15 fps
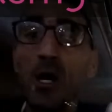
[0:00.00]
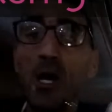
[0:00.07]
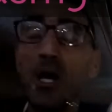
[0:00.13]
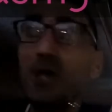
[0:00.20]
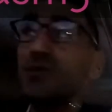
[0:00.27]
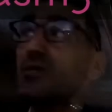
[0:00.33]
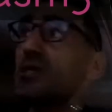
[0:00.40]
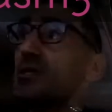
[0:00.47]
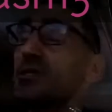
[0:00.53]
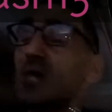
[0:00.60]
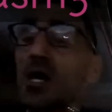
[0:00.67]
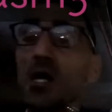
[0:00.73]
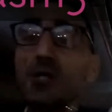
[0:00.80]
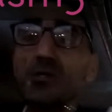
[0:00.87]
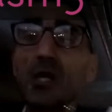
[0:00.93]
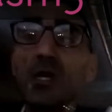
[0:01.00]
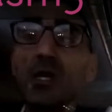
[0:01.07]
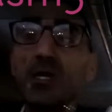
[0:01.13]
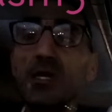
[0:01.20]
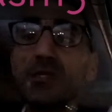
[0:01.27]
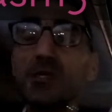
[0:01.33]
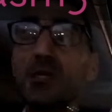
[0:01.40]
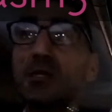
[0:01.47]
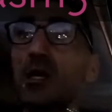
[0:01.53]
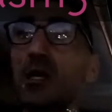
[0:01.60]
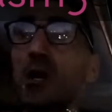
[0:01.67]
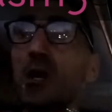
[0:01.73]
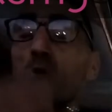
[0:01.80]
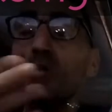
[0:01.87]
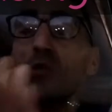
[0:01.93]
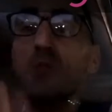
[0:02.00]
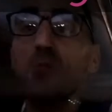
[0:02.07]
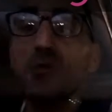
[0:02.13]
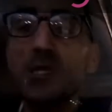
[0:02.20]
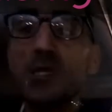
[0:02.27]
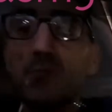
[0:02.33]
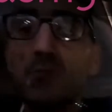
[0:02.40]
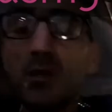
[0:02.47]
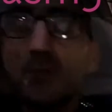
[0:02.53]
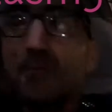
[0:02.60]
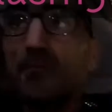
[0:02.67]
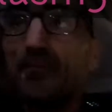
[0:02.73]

عندي صدقة جارية كي نذكر المسلمين